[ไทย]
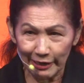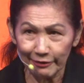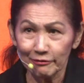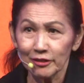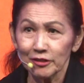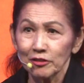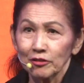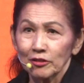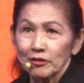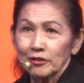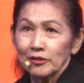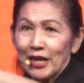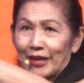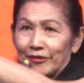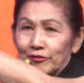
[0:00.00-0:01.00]
ยน
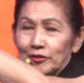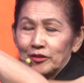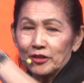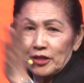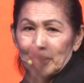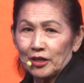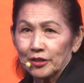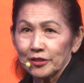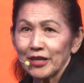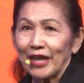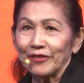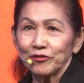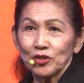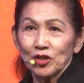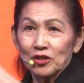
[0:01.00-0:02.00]
ยั
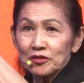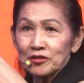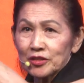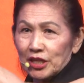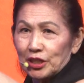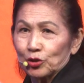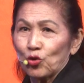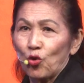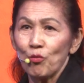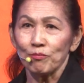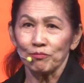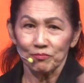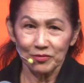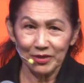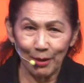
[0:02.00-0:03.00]
นถึง4 ทุ่ม
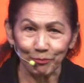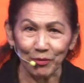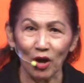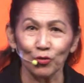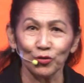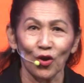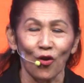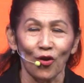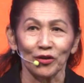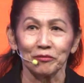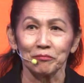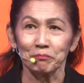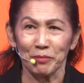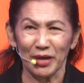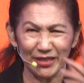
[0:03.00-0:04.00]
กลับเข้านอน
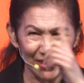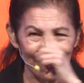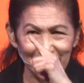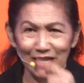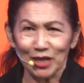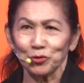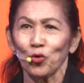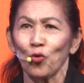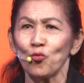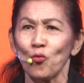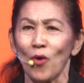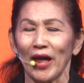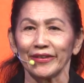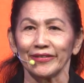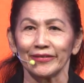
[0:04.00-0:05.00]
เป็นอย่างเงี้ยทุก
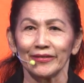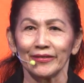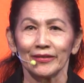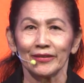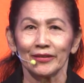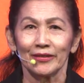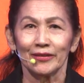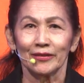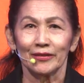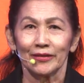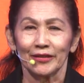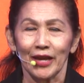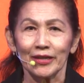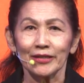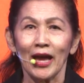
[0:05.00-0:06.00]
วัน
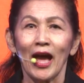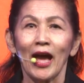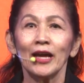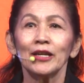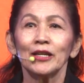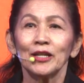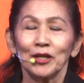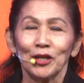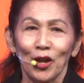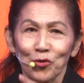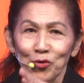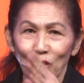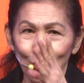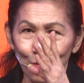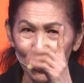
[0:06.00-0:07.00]
นะคะแล้ว
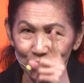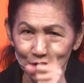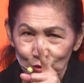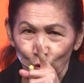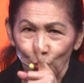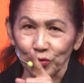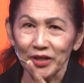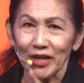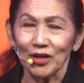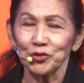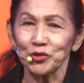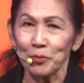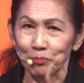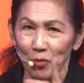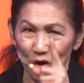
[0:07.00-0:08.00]
ก็วันศุกร์เนี่ยเขา
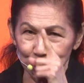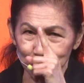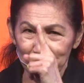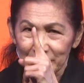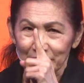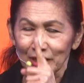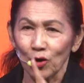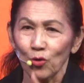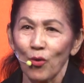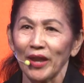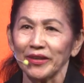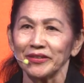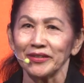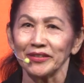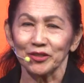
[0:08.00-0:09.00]
จะปล่อยผีเราวัน
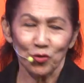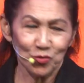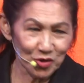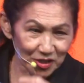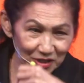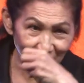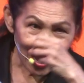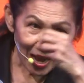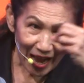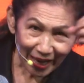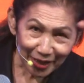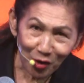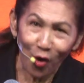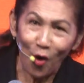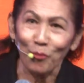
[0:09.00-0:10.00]
หนึ่งก็คือให้
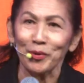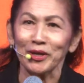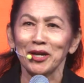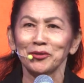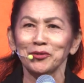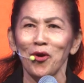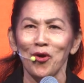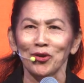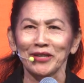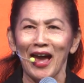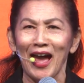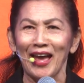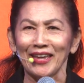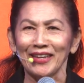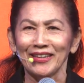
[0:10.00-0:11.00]
ออกไปข้างนอก
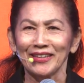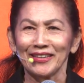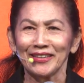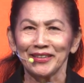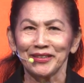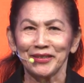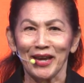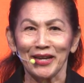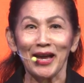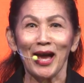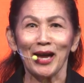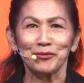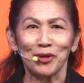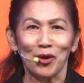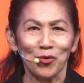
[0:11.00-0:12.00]
ได้นะคะเรา